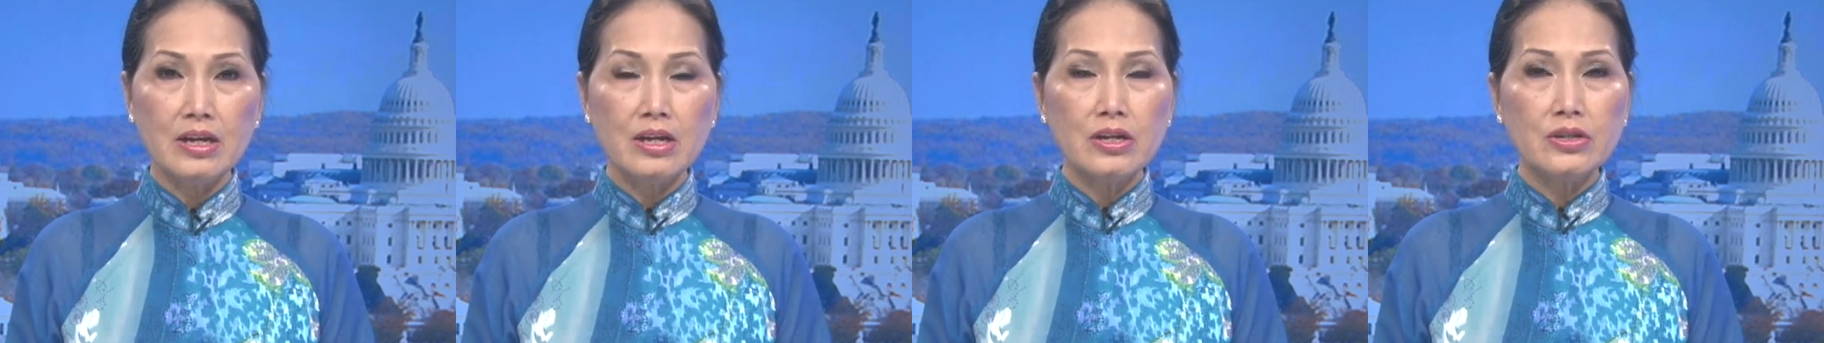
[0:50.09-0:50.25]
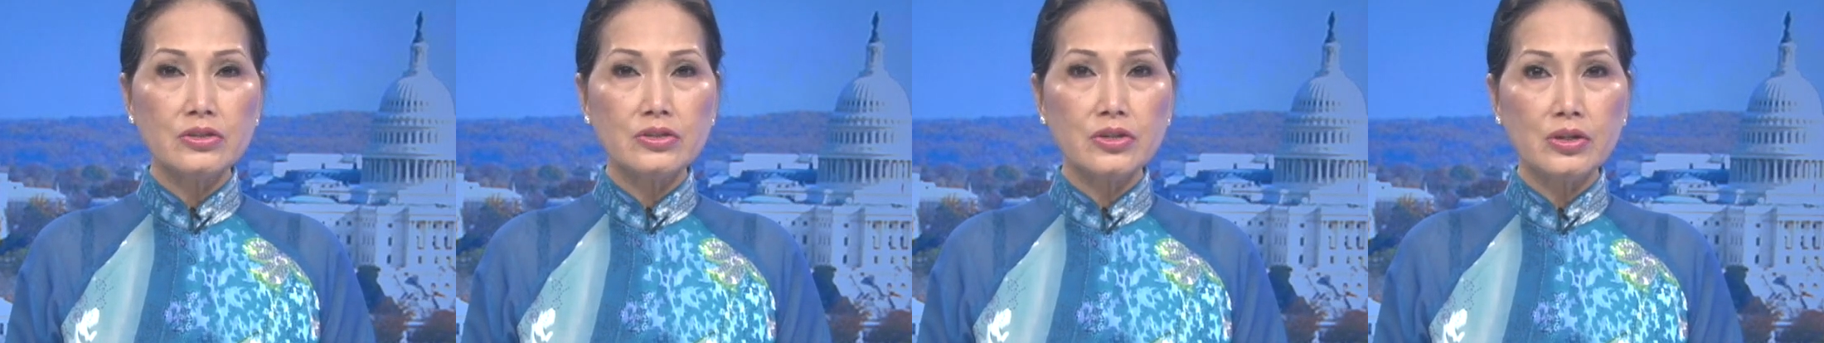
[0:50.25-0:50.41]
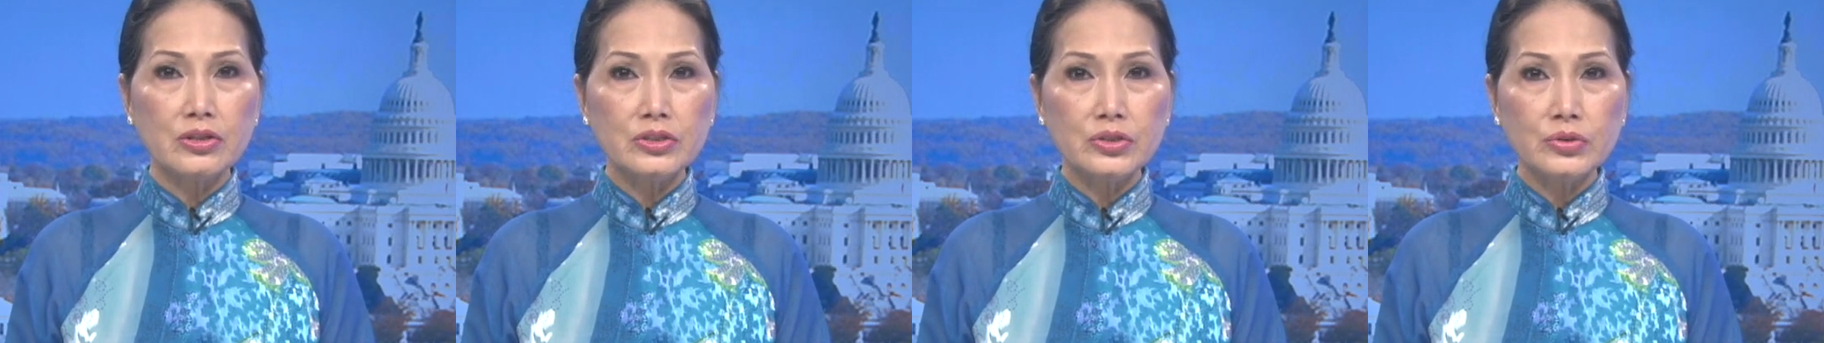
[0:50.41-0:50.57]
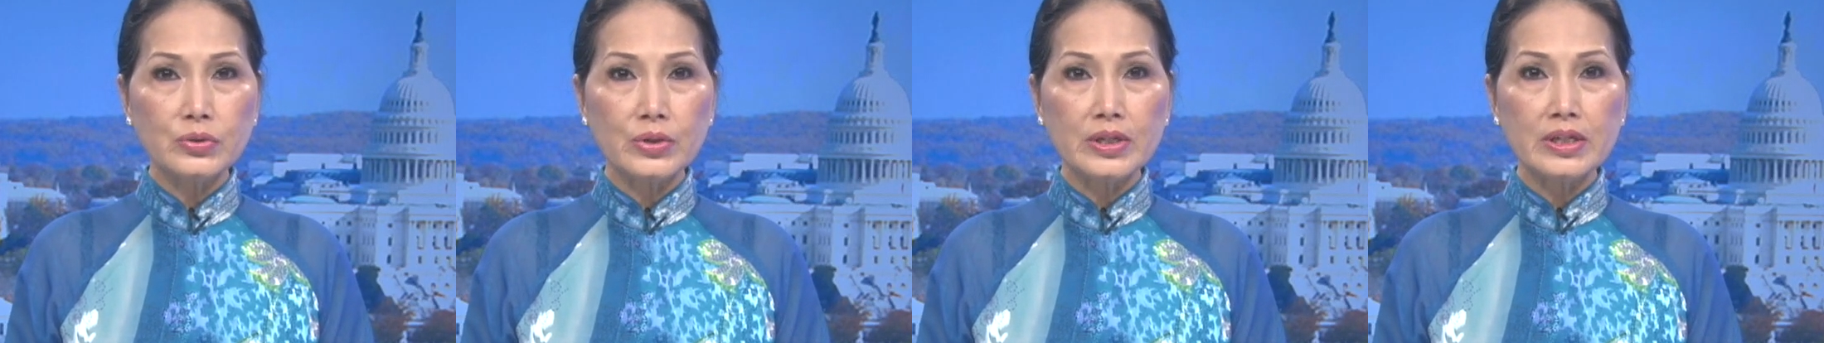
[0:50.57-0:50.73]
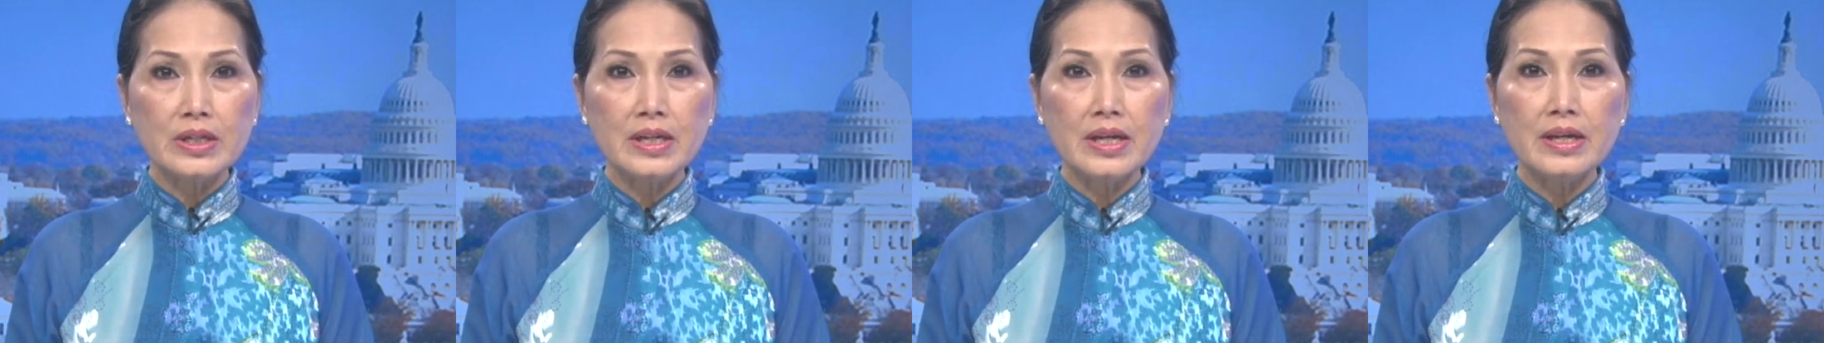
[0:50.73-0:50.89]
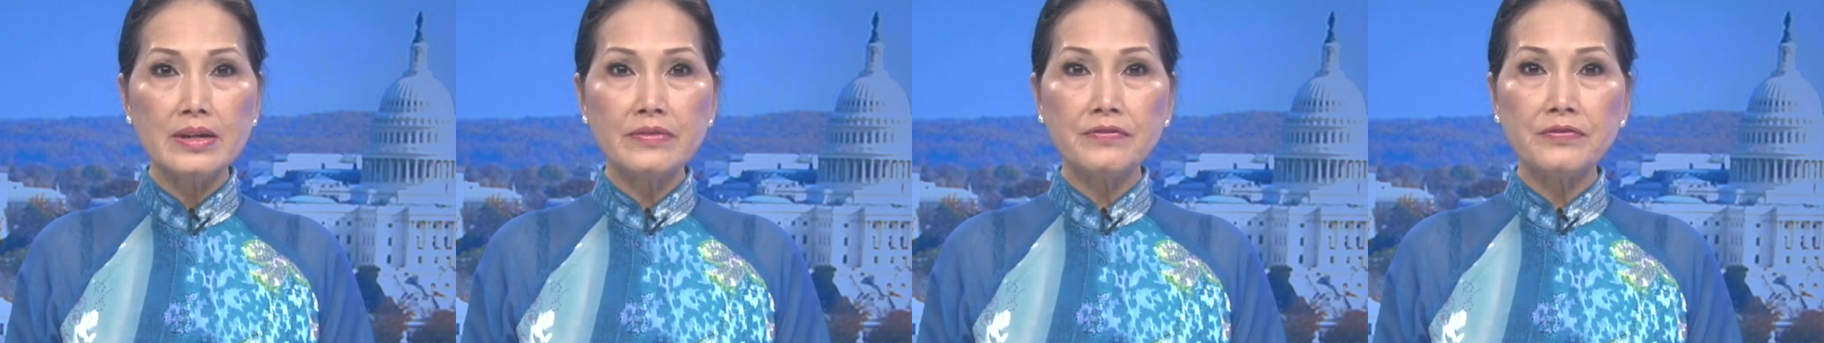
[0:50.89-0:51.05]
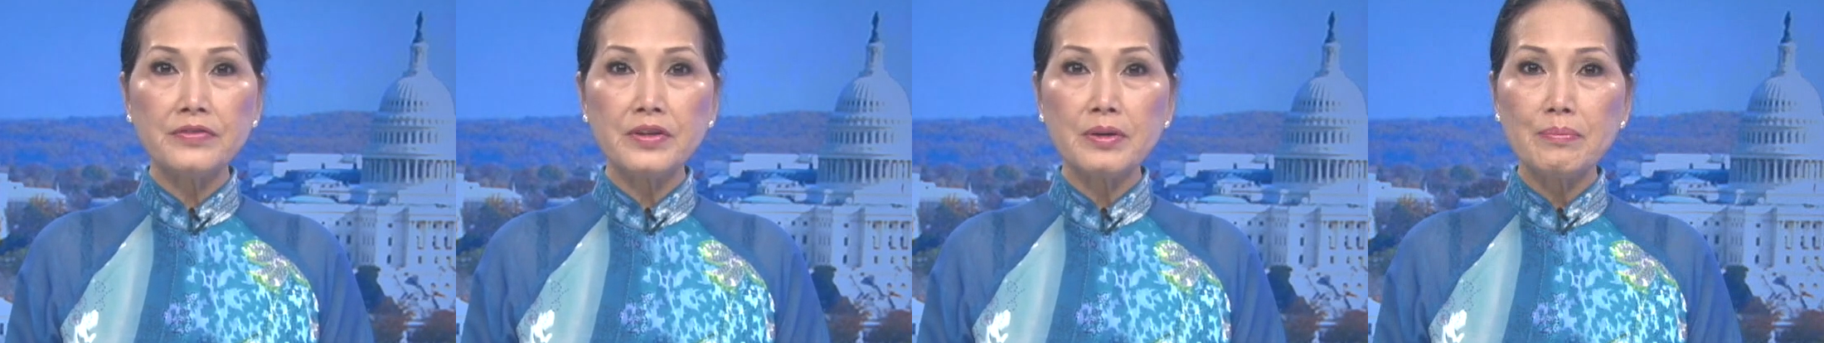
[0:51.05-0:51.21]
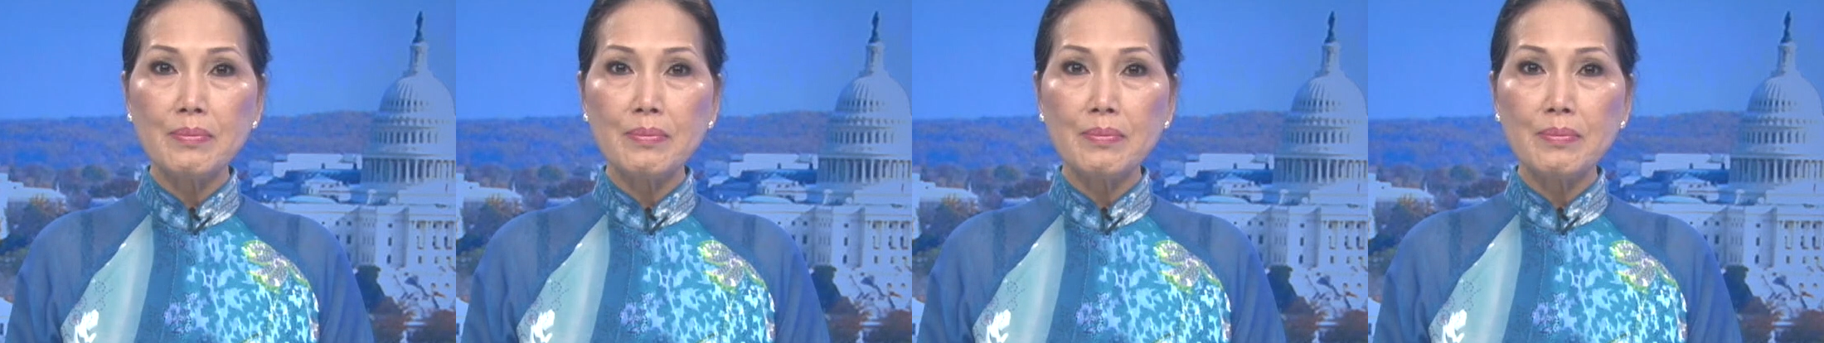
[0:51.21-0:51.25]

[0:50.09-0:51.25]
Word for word: rồi chuyển lên phía